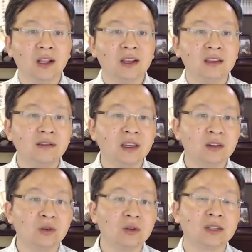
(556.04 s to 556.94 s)
因为
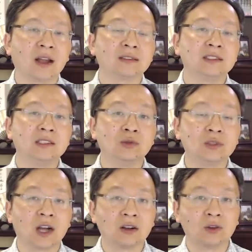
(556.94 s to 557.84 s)
共和党继续
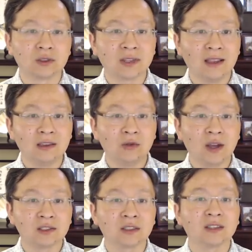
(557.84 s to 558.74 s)
掌控参议
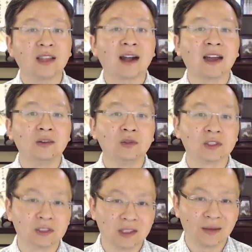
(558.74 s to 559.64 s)
院是个大概率
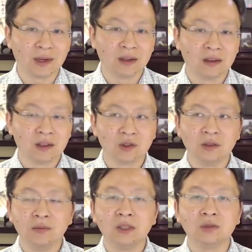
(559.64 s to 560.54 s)
事件了，所
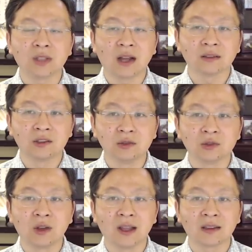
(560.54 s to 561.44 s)
以民主党就
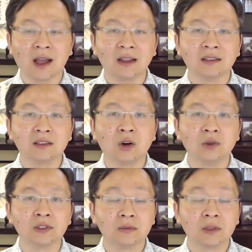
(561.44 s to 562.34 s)
算他能
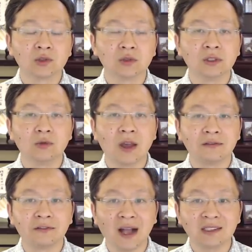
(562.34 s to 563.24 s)
控制众议院
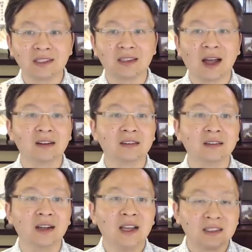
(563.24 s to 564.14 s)
发起弹
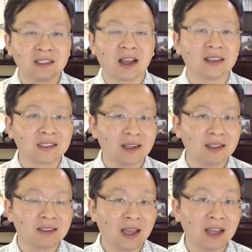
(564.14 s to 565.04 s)
劾，想
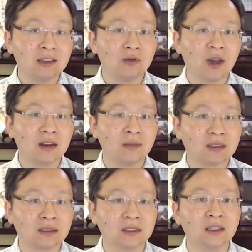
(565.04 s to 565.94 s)
在参议院里
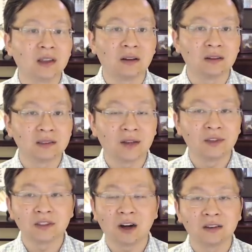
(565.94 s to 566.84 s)
面得到三
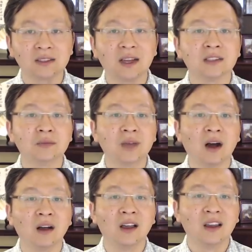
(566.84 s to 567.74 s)
分之二的赞成
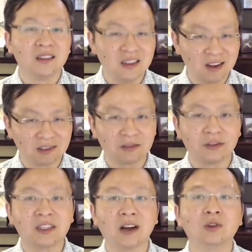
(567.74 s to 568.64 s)
票也是
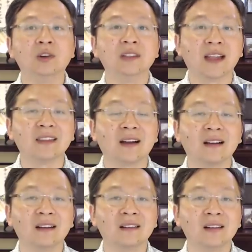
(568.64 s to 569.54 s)
非常困难的
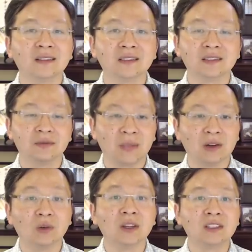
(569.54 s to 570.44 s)
啊！这是美
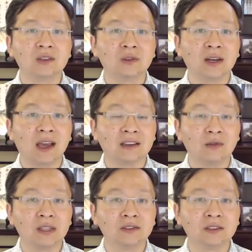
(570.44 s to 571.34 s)
国的这种两
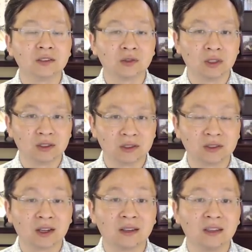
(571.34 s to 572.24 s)
院制所制
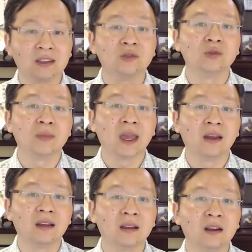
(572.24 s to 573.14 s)
造的一个局面。
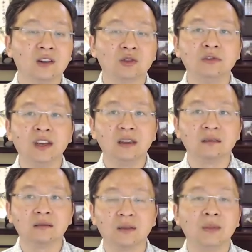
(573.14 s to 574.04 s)
除
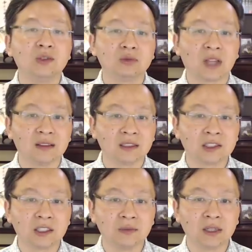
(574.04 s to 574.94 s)
非啊，民主党能
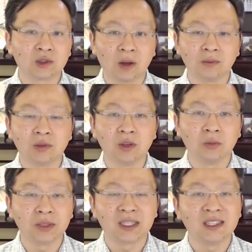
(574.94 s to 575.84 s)
证明川普有
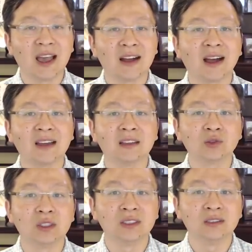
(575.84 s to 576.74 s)
不可掩盖的
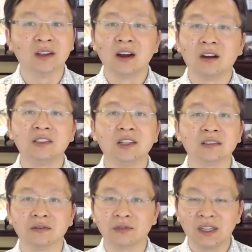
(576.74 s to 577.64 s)
罪行，而且
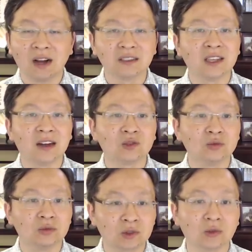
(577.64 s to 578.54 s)
是非常显著
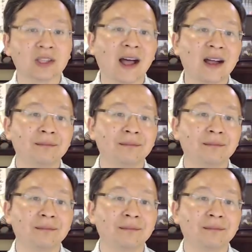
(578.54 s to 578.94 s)
重大。